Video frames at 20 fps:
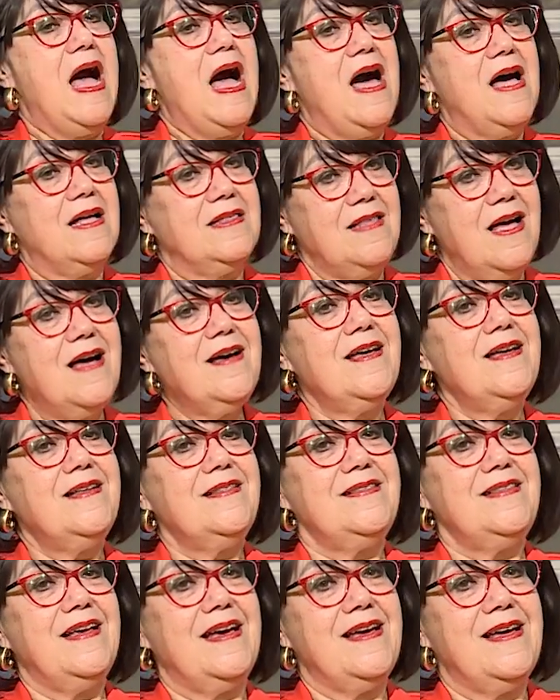
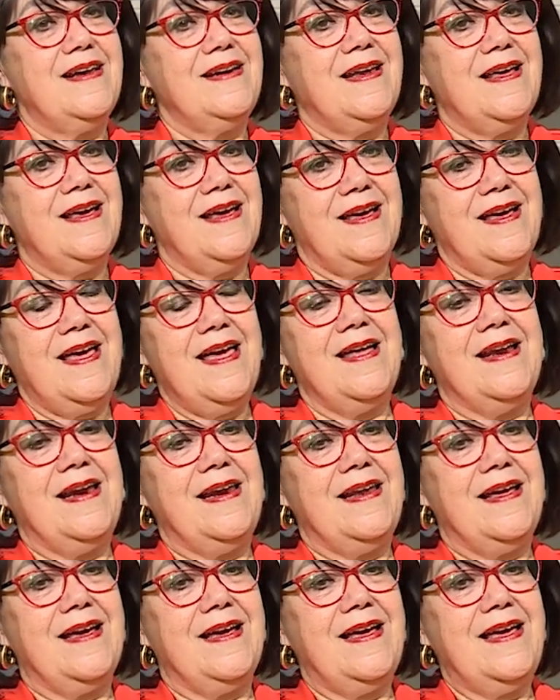اعتقد ان
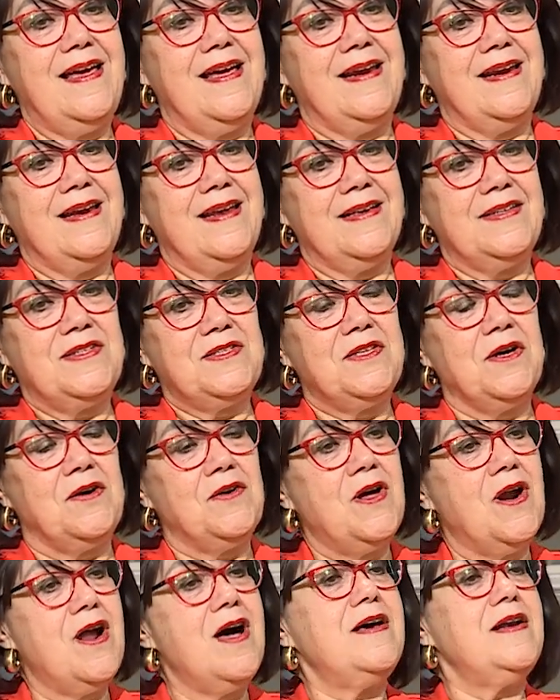
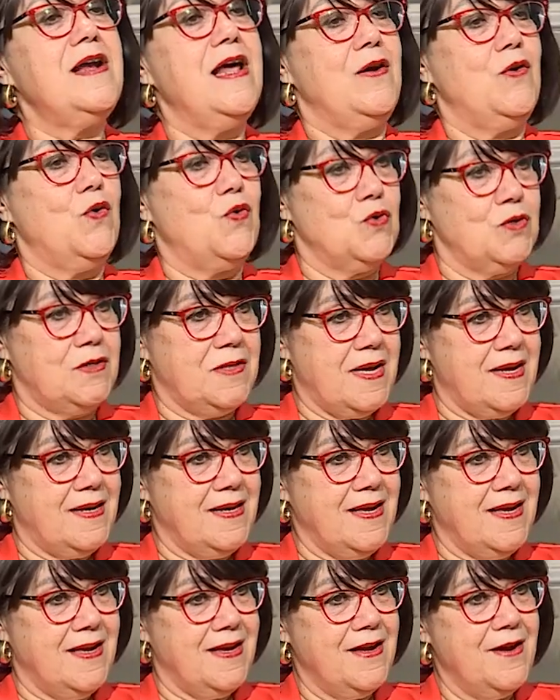الاستقرار
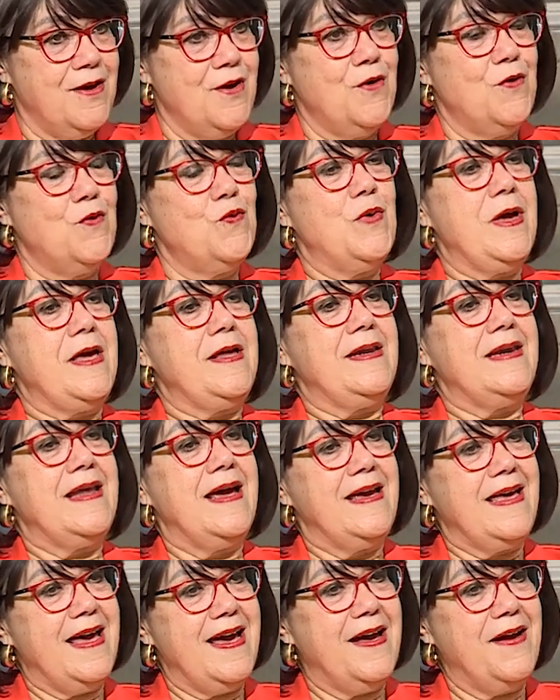الاسري م.
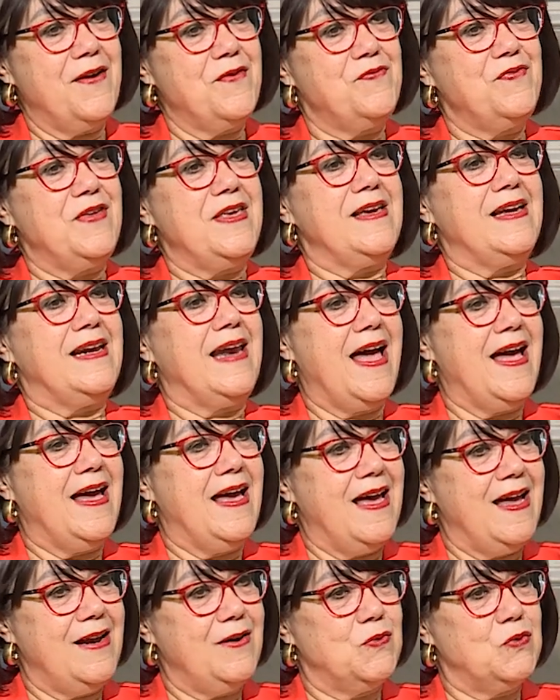والنجاح في
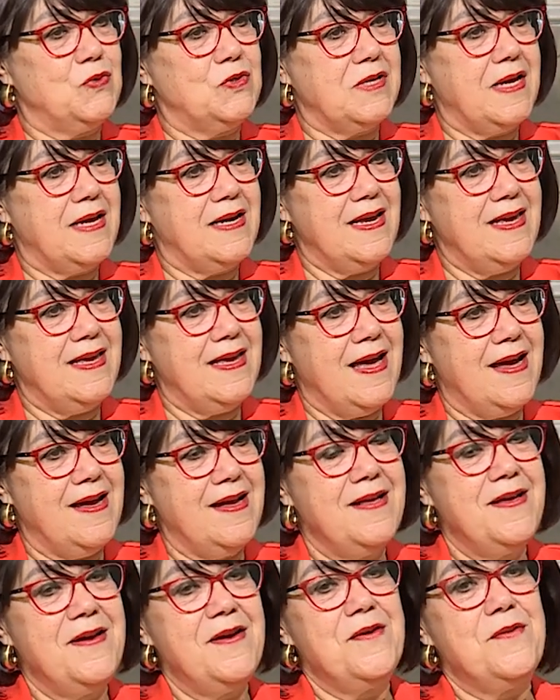الحياه الاسريه
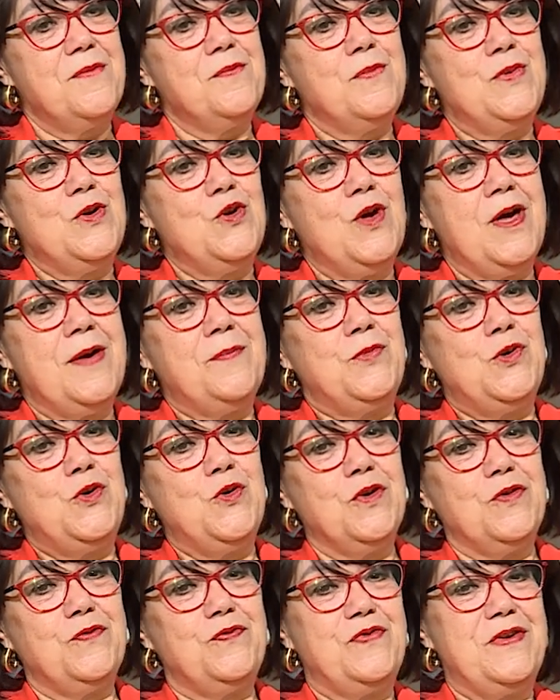
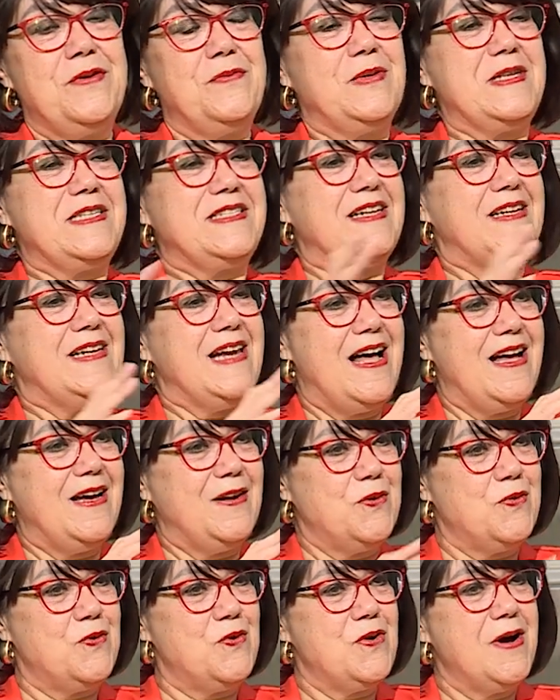بيضفي
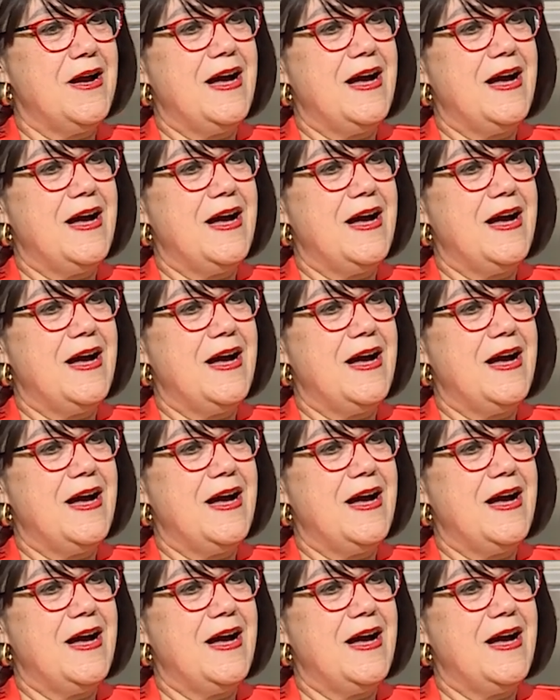بظلاله